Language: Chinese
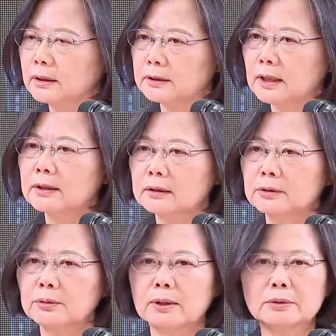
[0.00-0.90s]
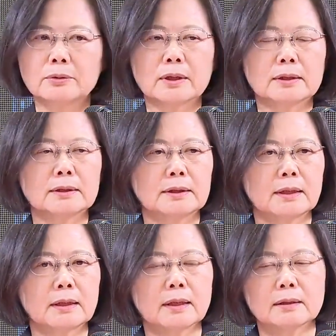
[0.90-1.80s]
相当的团队跟
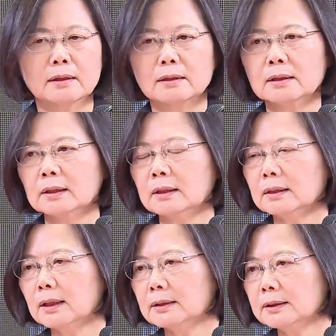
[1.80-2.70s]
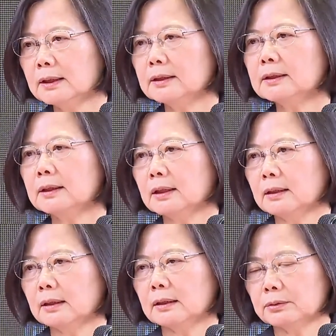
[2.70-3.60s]
经验哦。那这一
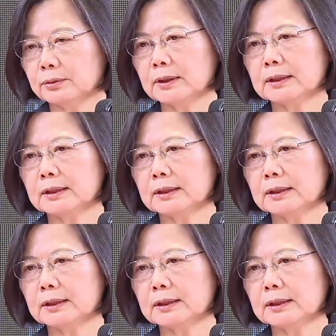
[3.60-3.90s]
些呃所